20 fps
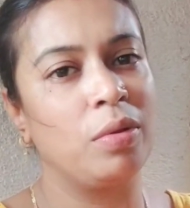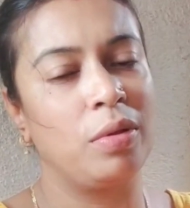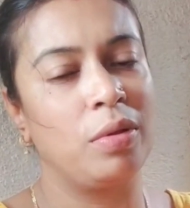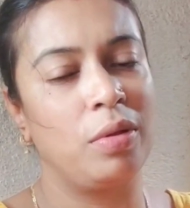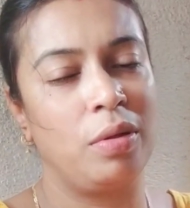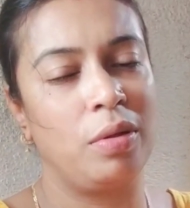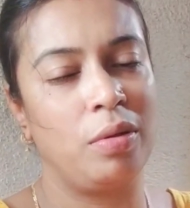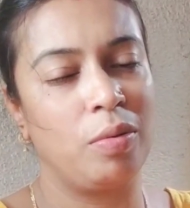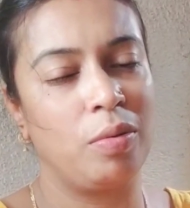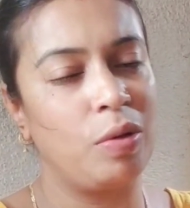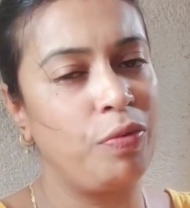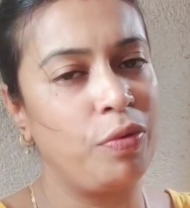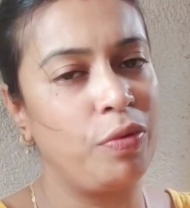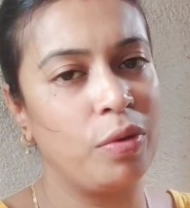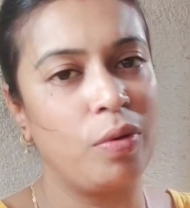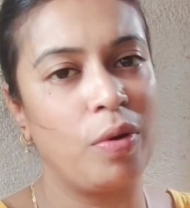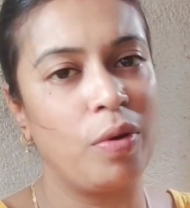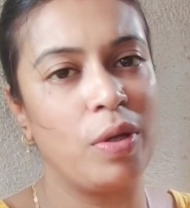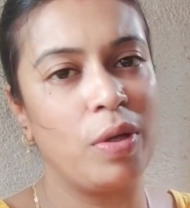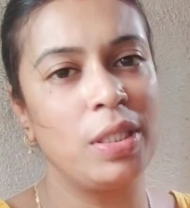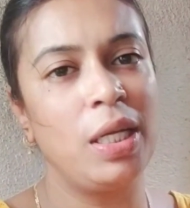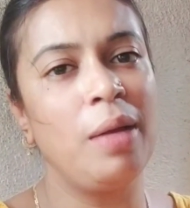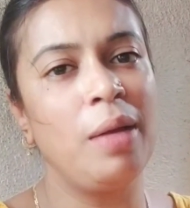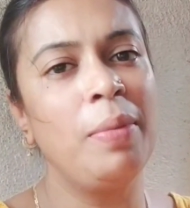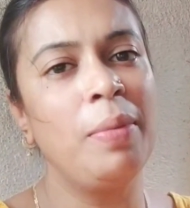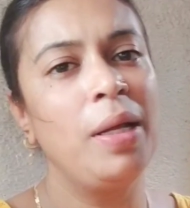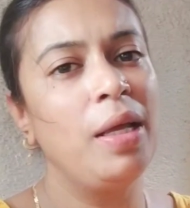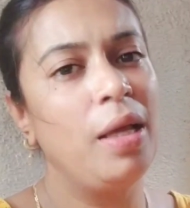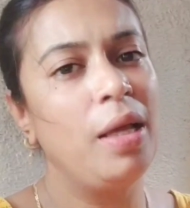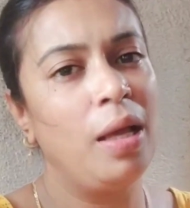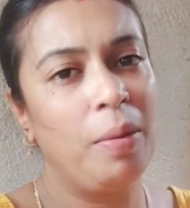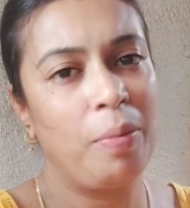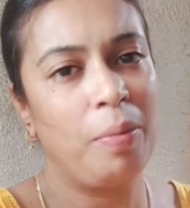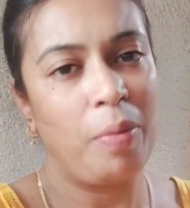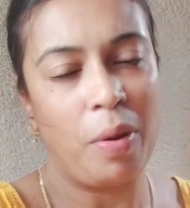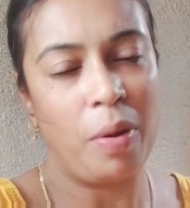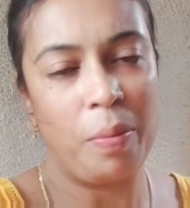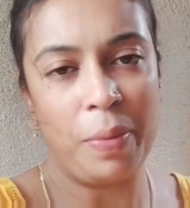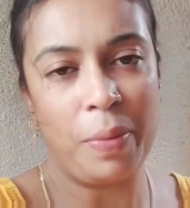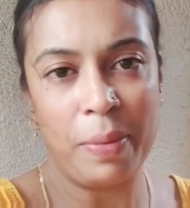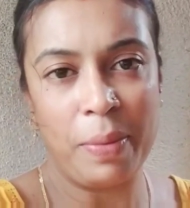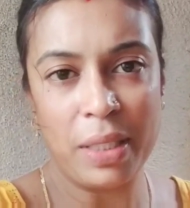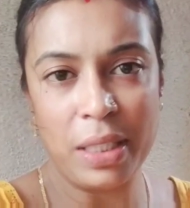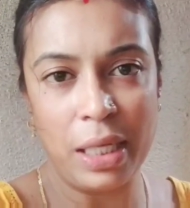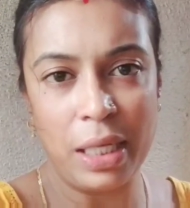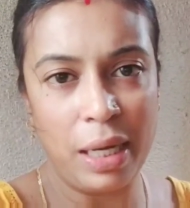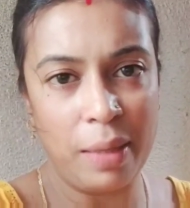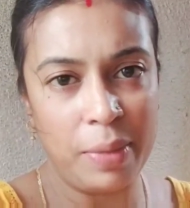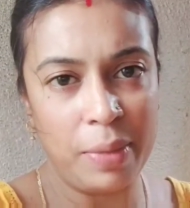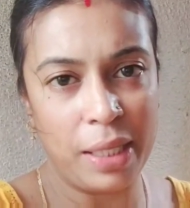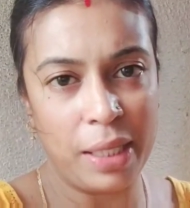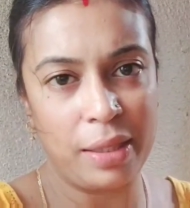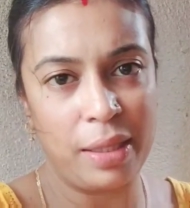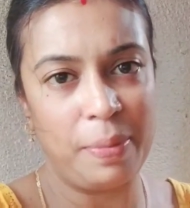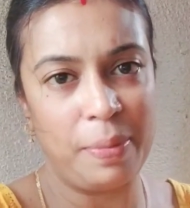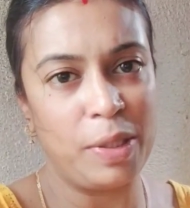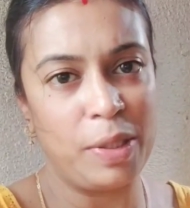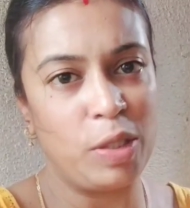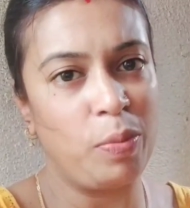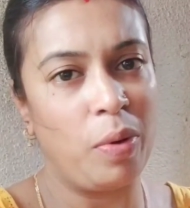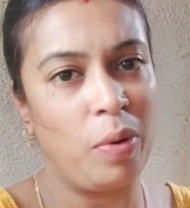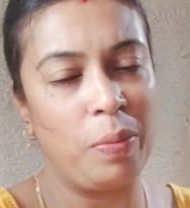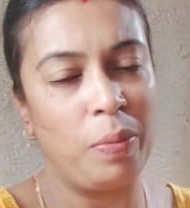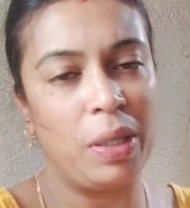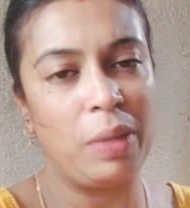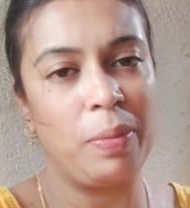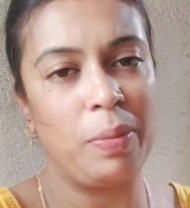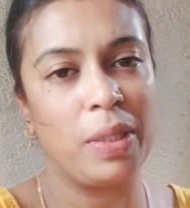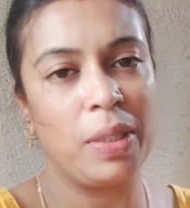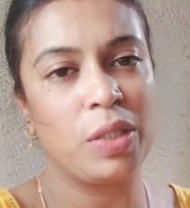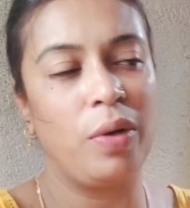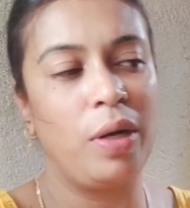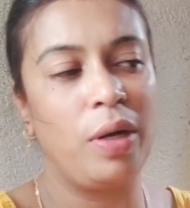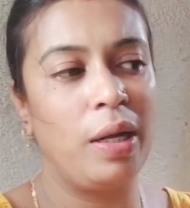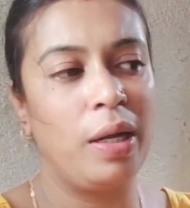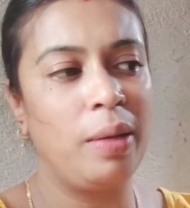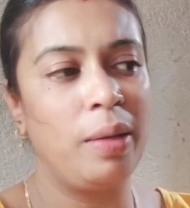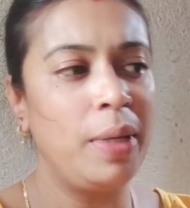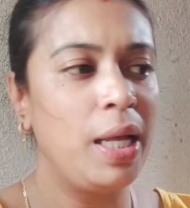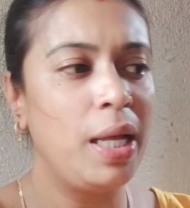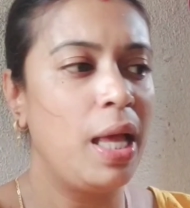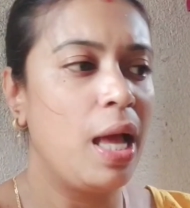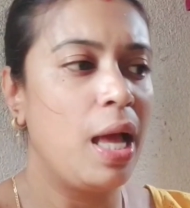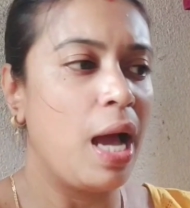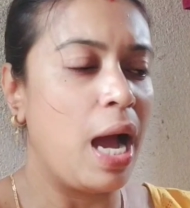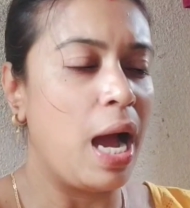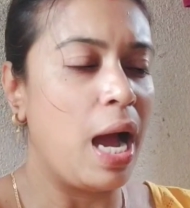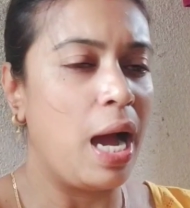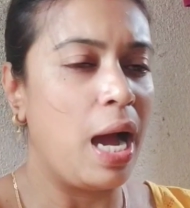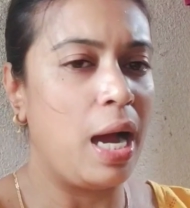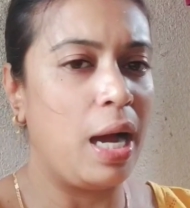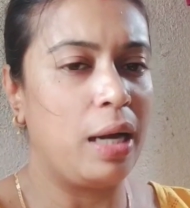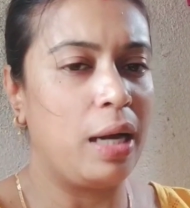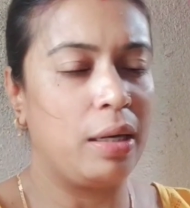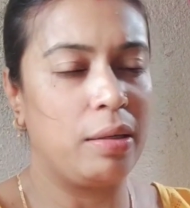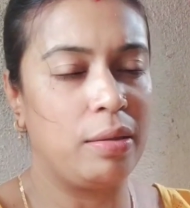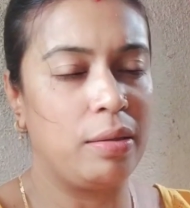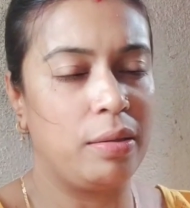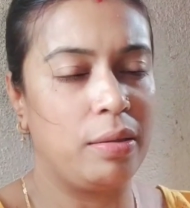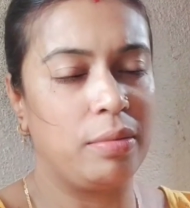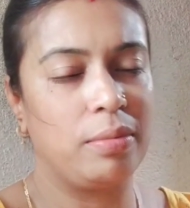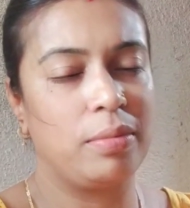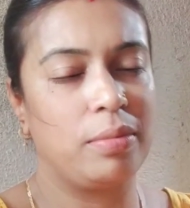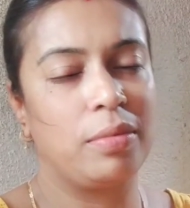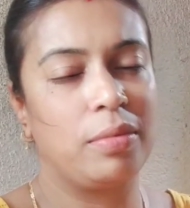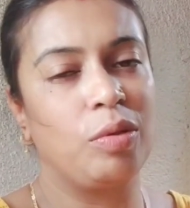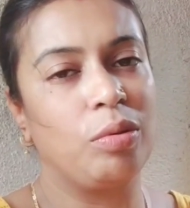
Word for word: ওকে ফোন করেছিলাম পমপ্লেট মাছ নিলাম দেখতে পেয়েছি পমপ্লেট মাছ করলাম আর তো